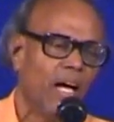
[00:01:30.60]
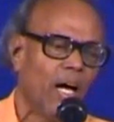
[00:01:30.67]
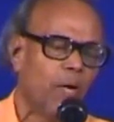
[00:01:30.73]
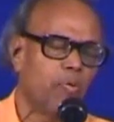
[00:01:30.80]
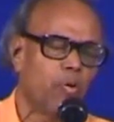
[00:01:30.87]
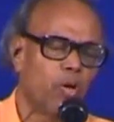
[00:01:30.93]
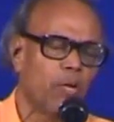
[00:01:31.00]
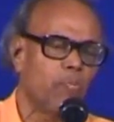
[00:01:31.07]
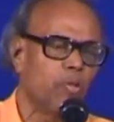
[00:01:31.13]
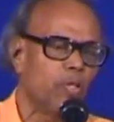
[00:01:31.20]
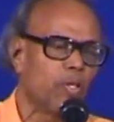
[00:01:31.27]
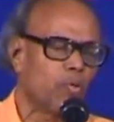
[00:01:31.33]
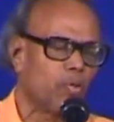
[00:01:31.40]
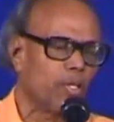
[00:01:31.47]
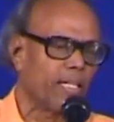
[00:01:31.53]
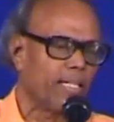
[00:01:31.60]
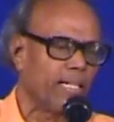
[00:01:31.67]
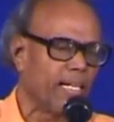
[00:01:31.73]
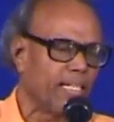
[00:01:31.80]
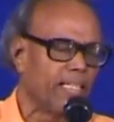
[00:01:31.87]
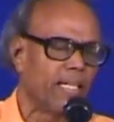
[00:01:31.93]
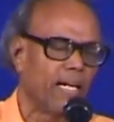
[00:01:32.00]
இப்போ உடம்பு கொண்ட கோட்டை
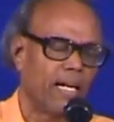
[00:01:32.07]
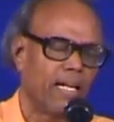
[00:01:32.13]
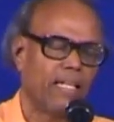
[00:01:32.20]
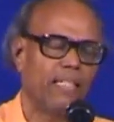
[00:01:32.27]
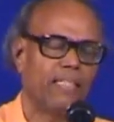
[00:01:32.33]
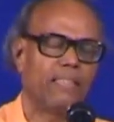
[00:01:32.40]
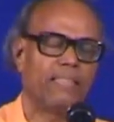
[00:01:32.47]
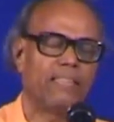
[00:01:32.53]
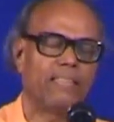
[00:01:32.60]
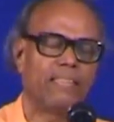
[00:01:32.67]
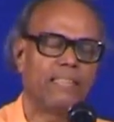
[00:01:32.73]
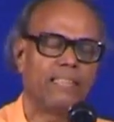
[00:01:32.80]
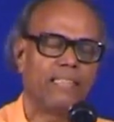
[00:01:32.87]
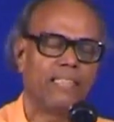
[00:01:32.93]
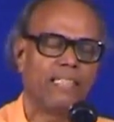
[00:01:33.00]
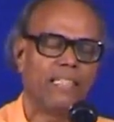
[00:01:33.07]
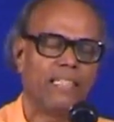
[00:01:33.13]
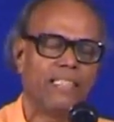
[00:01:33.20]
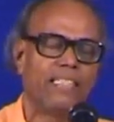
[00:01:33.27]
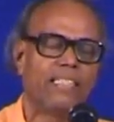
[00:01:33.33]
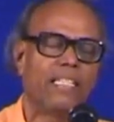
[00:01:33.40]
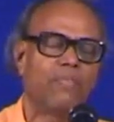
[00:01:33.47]
நலிந்தால்
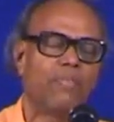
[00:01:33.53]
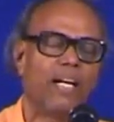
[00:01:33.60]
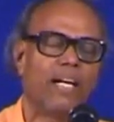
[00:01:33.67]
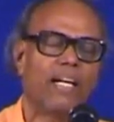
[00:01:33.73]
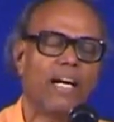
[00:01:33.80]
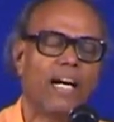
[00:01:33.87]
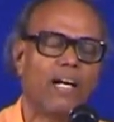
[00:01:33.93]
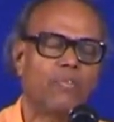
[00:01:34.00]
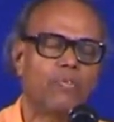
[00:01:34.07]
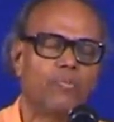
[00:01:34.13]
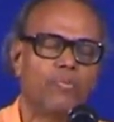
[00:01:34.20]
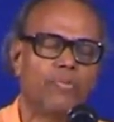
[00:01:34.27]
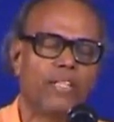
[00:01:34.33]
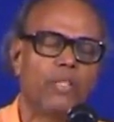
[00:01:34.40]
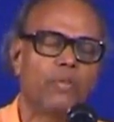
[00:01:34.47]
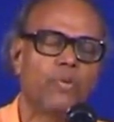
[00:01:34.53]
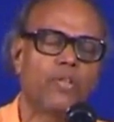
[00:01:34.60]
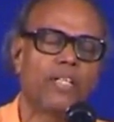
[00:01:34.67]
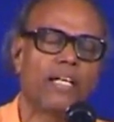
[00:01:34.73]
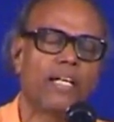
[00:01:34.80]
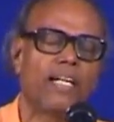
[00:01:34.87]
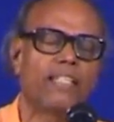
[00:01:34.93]
நிச்சயமாக வந்து
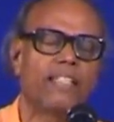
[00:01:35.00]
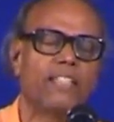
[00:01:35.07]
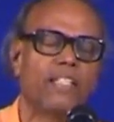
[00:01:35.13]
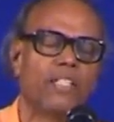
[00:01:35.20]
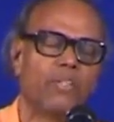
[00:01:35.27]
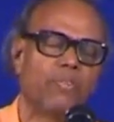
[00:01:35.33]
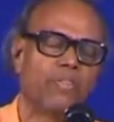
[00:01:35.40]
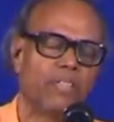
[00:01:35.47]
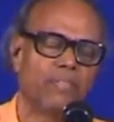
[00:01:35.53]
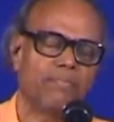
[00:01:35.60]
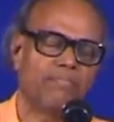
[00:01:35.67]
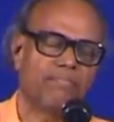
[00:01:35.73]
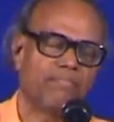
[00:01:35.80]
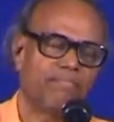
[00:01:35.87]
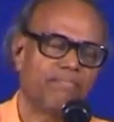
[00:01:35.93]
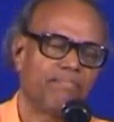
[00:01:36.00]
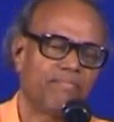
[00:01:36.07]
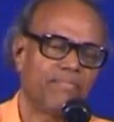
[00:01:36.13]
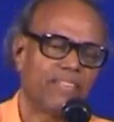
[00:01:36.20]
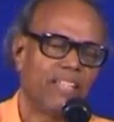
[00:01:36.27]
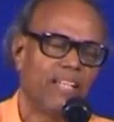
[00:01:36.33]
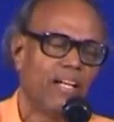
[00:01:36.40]
போகின்ற காட்டு நின்றுவிடும்
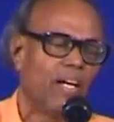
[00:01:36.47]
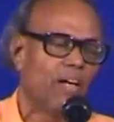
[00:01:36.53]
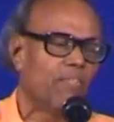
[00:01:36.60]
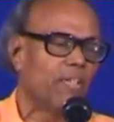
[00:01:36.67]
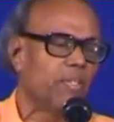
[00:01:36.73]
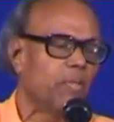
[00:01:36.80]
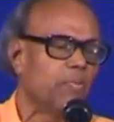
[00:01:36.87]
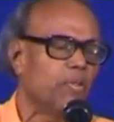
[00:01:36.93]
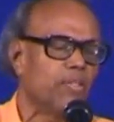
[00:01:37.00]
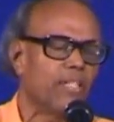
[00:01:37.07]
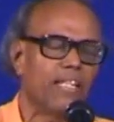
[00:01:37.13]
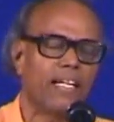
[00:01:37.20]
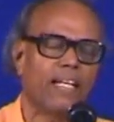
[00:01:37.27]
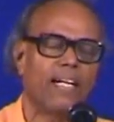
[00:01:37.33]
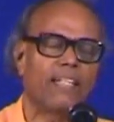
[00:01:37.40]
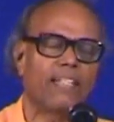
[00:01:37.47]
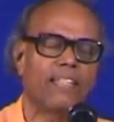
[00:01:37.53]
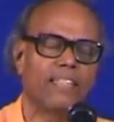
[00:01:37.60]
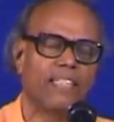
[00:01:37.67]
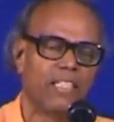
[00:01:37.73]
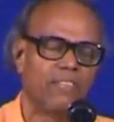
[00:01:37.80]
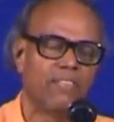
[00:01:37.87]
வந்து போகின்ற காட்டு
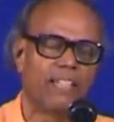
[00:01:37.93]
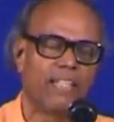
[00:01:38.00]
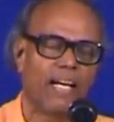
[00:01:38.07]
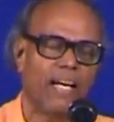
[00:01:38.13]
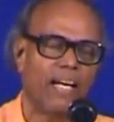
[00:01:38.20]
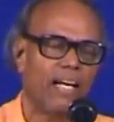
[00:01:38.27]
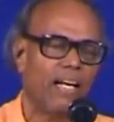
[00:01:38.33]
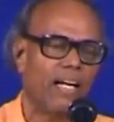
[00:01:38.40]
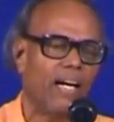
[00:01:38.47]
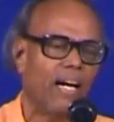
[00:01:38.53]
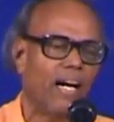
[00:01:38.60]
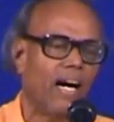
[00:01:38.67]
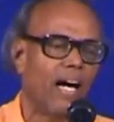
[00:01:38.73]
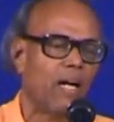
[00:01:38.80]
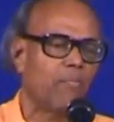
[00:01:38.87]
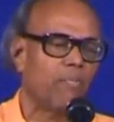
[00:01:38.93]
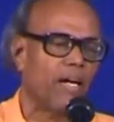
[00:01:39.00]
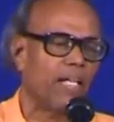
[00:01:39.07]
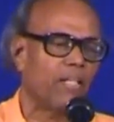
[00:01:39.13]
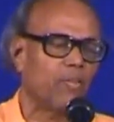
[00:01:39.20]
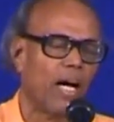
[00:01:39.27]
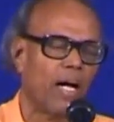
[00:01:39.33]
நின்றுவிட்டால் ஆன்மா
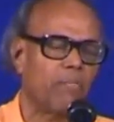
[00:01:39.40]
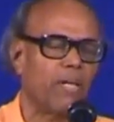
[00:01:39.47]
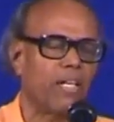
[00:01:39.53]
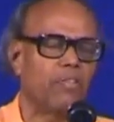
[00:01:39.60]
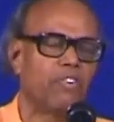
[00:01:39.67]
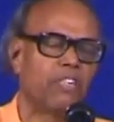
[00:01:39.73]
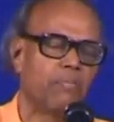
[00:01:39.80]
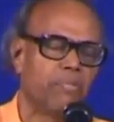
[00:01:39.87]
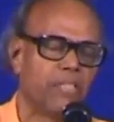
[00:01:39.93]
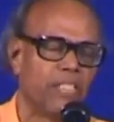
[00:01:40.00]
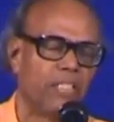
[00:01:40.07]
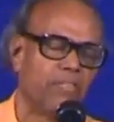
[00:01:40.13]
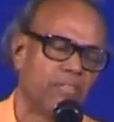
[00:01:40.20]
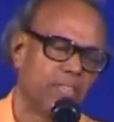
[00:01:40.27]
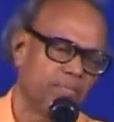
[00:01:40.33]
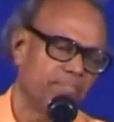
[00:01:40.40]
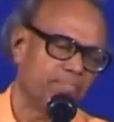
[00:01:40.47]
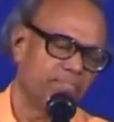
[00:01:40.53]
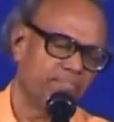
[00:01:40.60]
ஆன்மா அதை விட்டு பிரிந்து விடும்